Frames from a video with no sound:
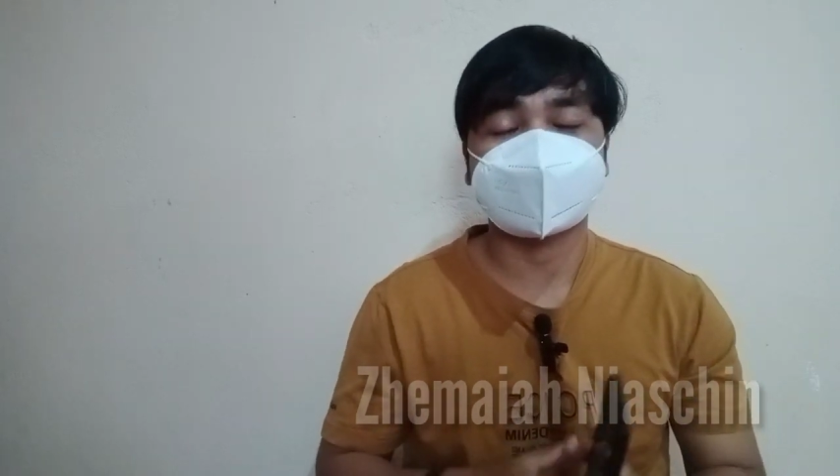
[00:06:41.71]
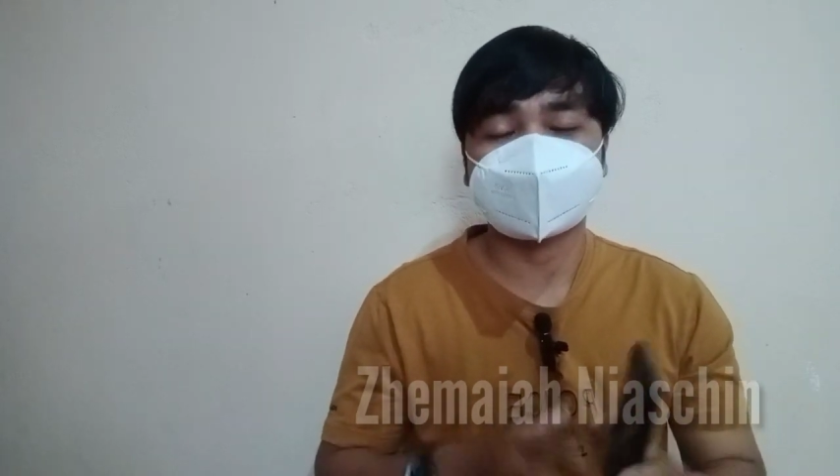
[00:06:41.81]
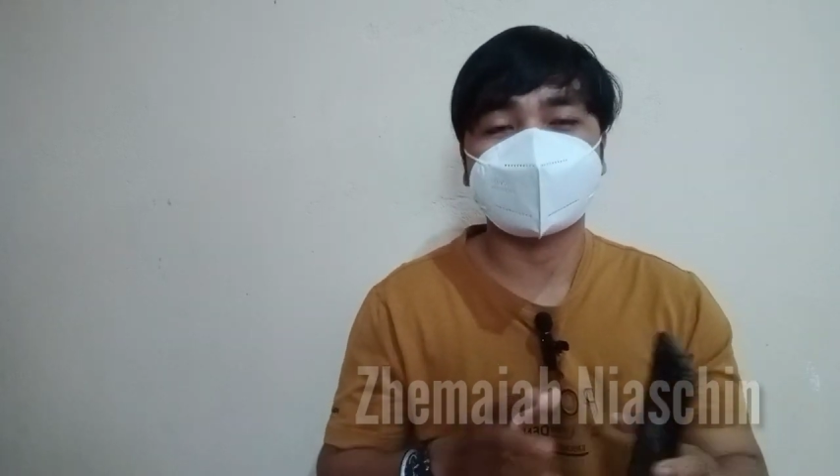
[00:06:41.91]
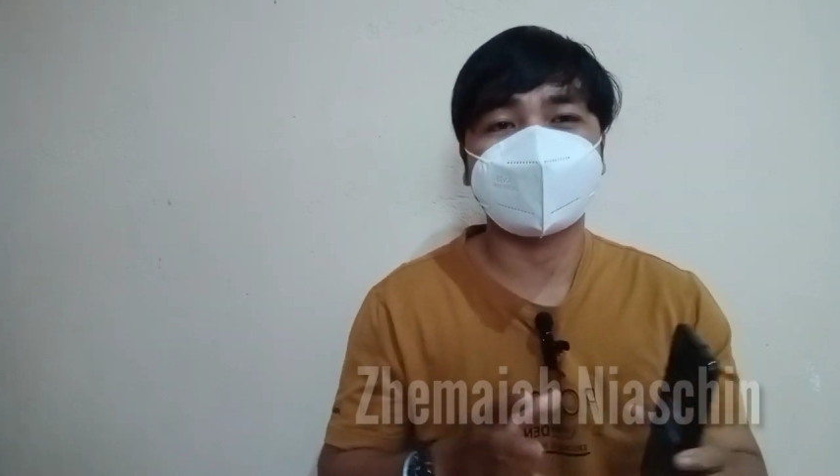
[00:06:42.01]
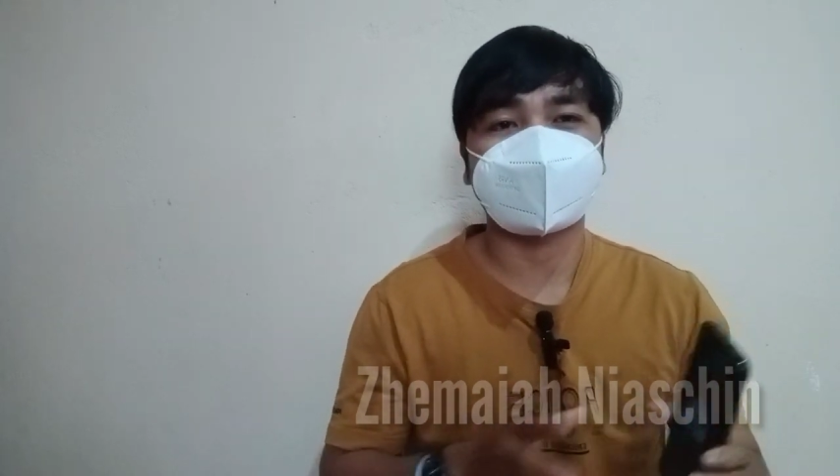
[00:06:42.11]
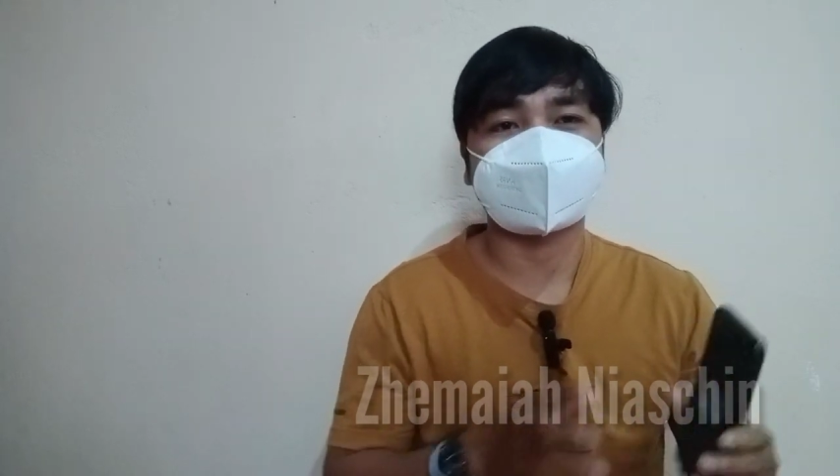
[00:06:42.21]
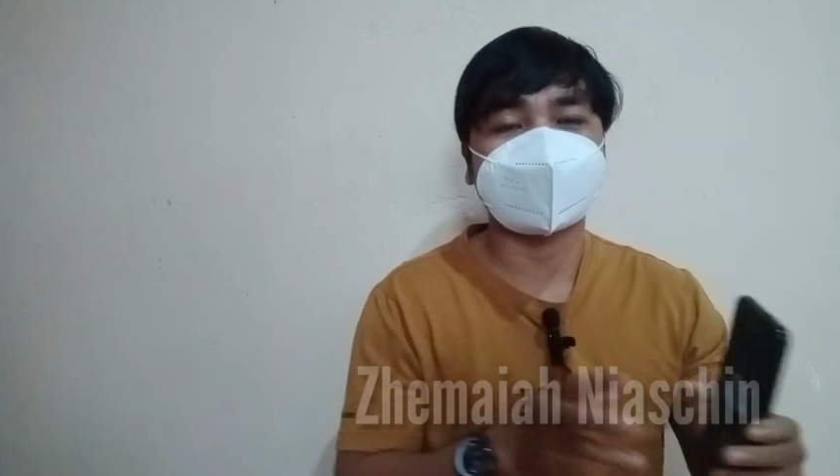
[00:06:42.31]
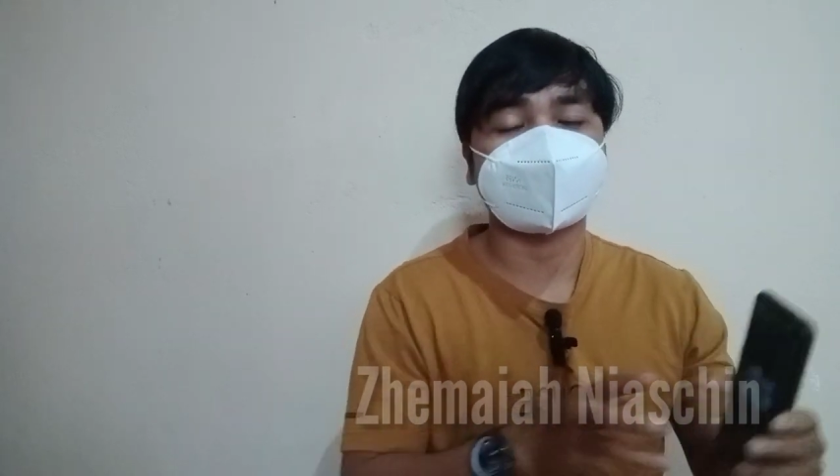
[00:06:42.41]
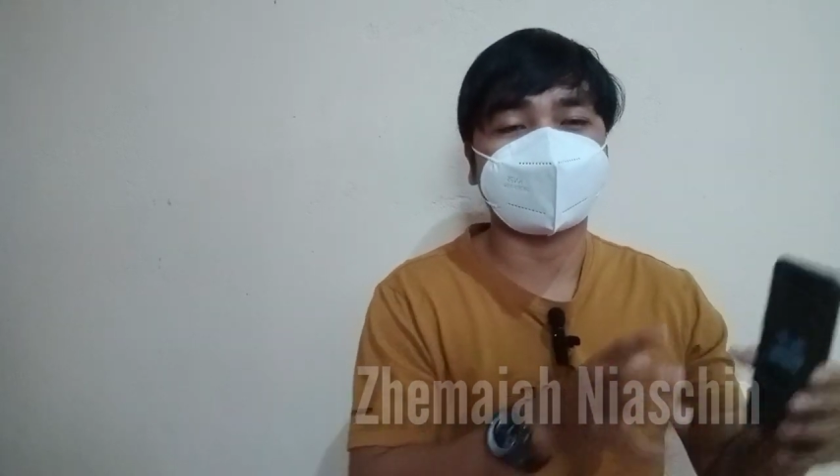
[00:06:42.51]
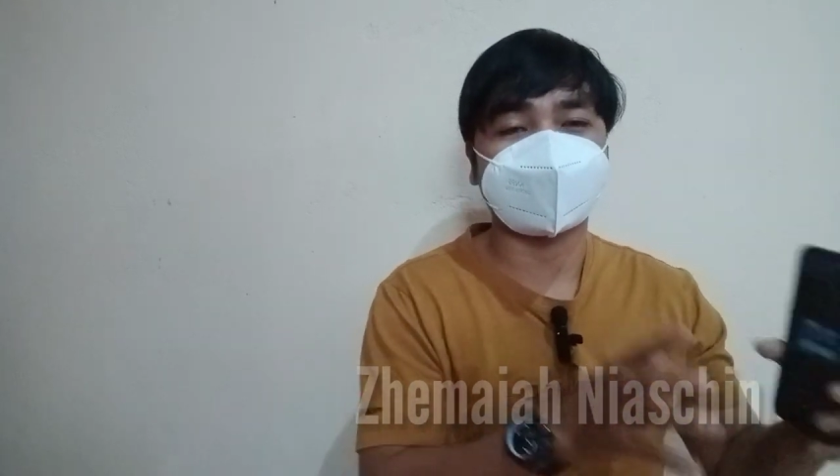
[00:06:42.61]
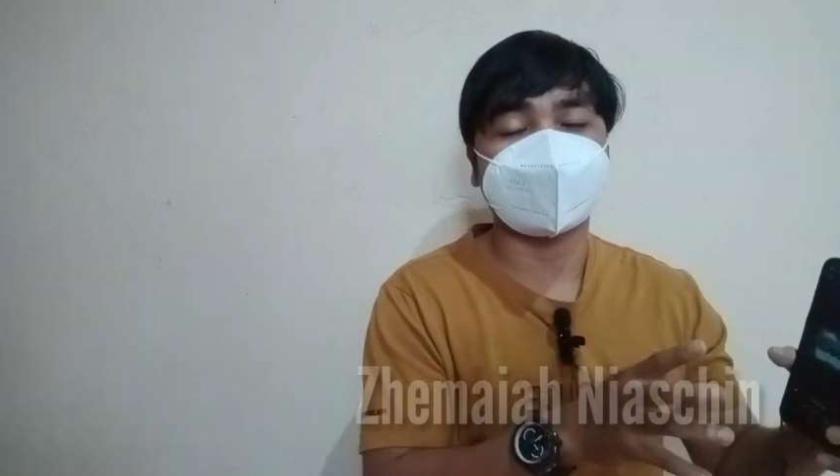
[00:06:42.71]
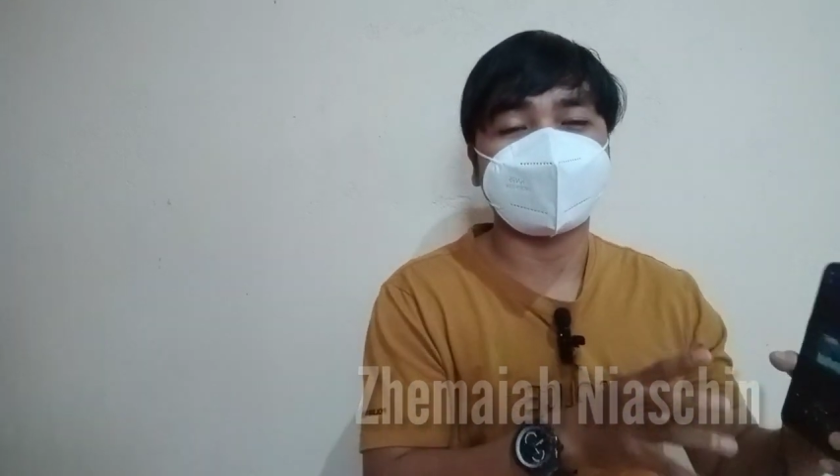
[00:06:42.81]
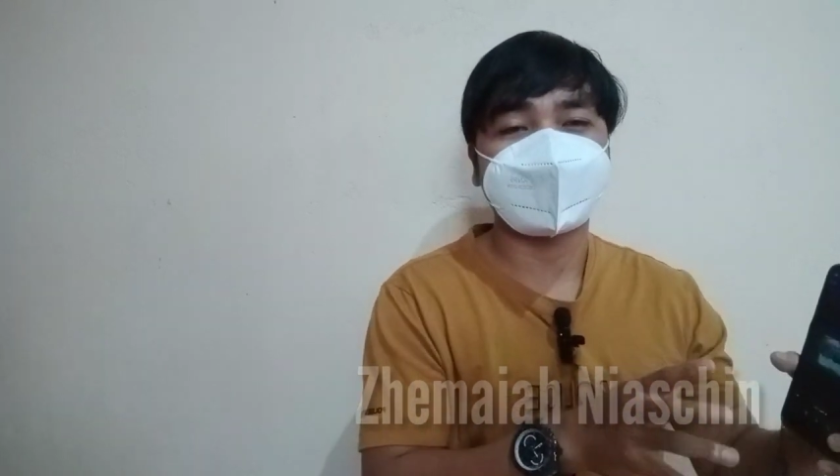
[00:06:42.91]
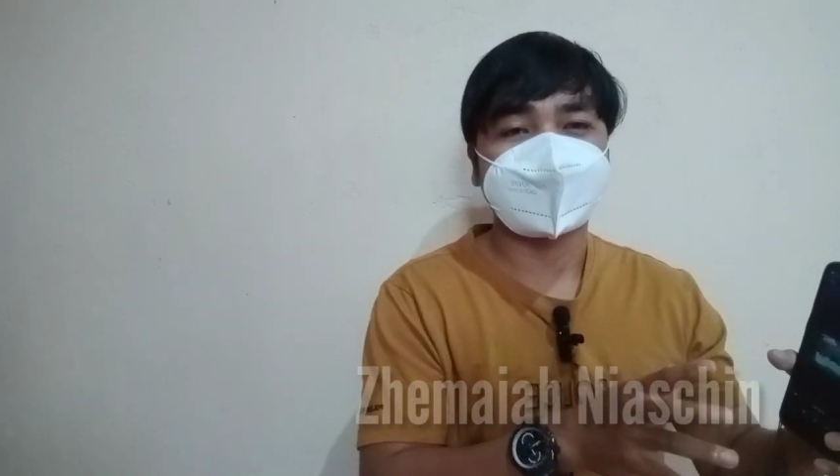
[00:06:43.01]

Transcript: Kita lebih percaya kepada